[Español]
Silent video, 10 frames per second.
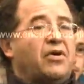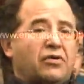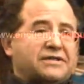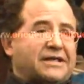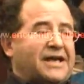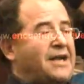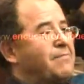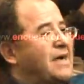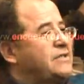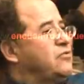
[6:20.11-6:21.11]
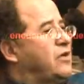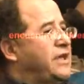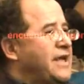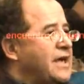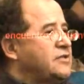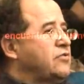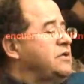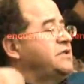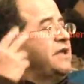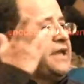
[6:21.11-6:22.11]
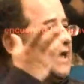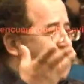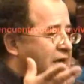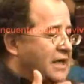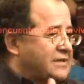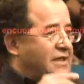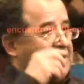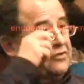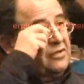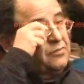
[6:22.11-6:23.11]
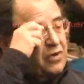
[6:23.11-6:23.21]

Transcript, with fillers: pero en realidad el MAS no quería eso y se llegan a las elecciones.